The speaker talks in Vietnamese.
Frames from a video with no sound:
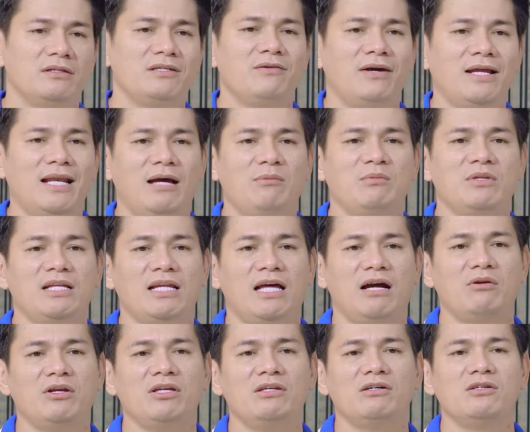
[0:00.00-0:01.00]
Như vậy làm như thế
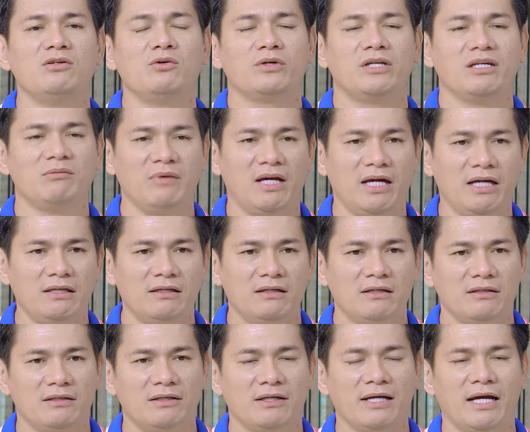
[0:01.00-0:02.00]
nào để giữ độ kiềm này
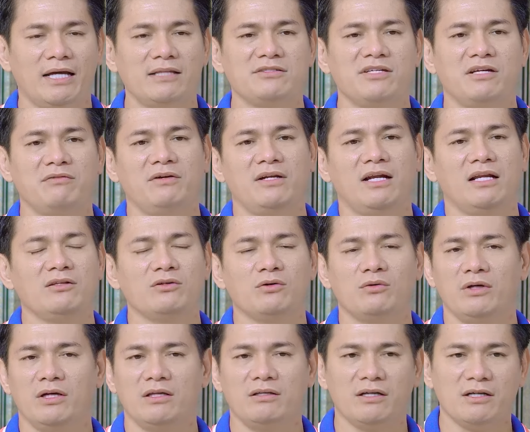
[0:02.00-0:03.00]
thì các anh chị phải đánh cho
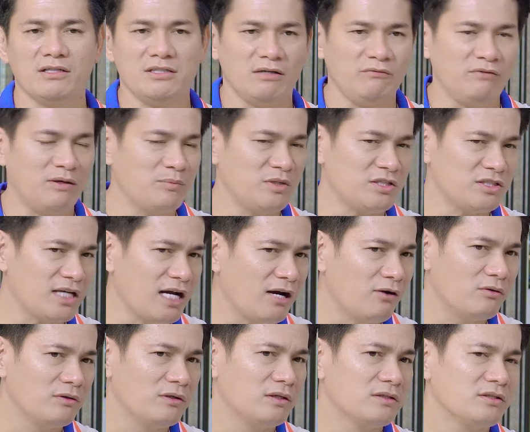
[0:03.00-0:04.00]
Huy những cái sản phẩm như
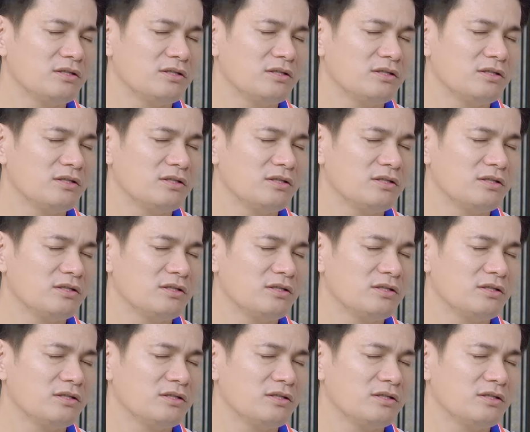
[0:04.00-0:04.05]
sau.